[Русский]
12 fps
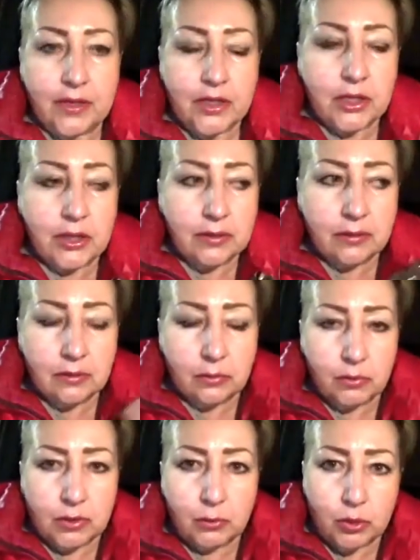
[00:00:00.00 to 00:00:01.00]
Ашан. Вот
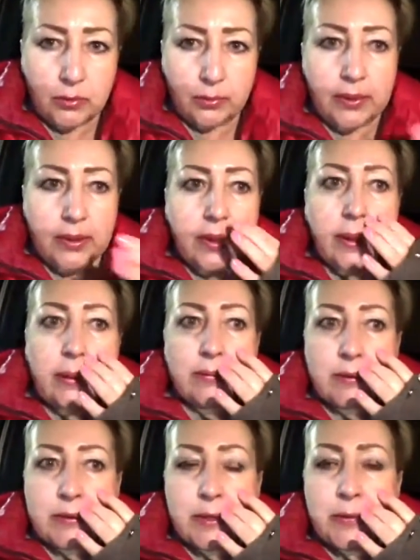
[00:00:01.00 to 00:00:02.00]
мы с мужем поехали в
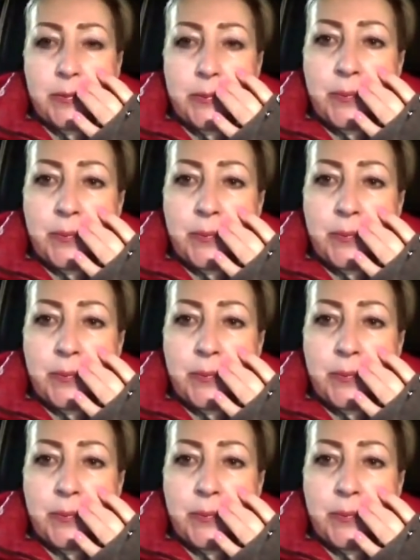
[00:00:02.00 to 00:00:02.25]
Ашан.